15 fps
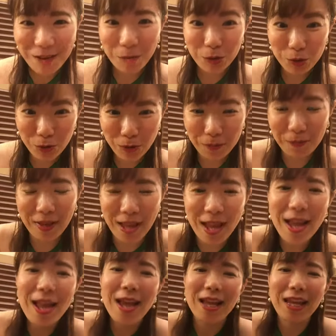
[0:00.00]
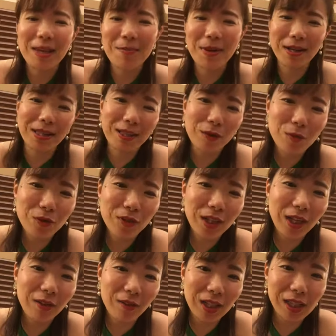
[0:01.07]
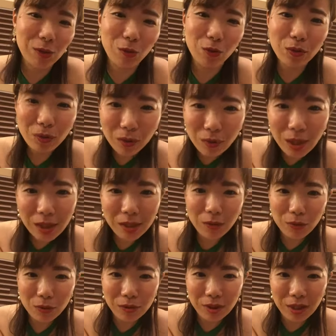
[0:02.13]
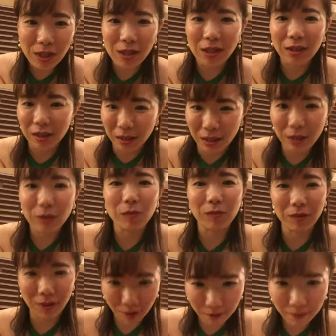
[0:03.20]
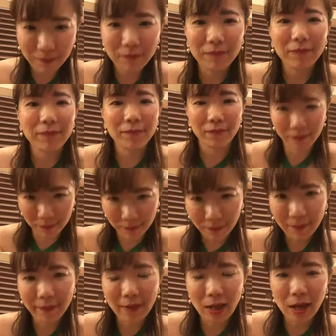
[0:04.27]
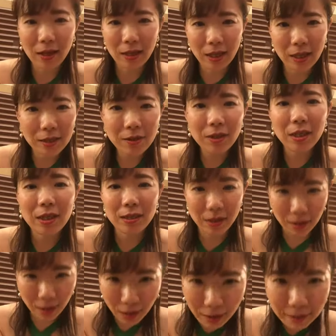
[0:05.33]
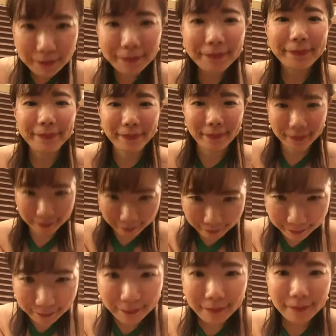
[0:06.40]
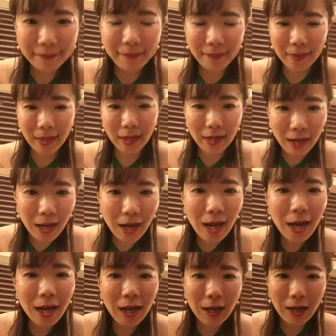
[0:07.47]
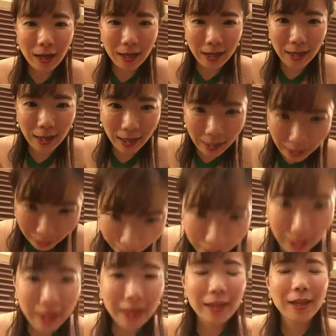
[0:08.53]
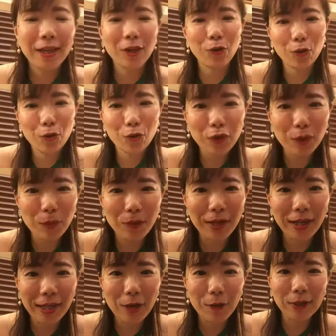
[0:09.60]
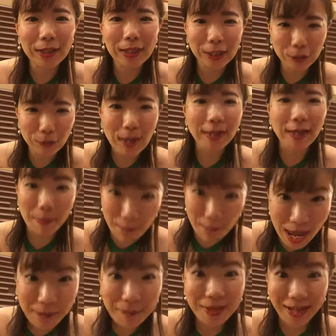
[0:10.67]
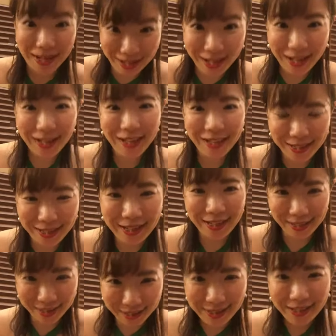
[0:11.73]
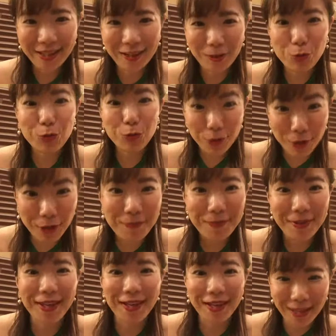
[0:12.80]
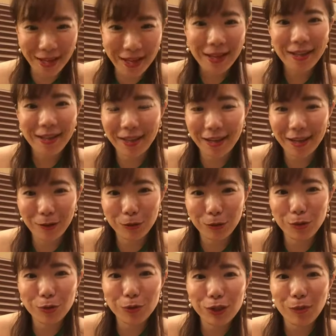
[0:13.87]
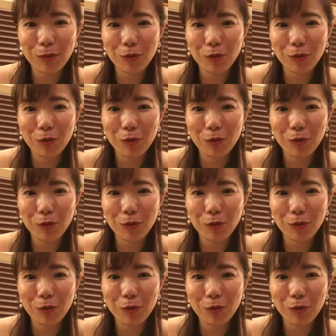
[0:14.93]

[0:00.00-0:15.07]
もうちょね未だに思うんだけど私は本当にお母さんのこと好きだったんだなと思って母大好きでしたね。だから母から喜んでもらえない私はダメみたいな封印みたいなねだから美しさ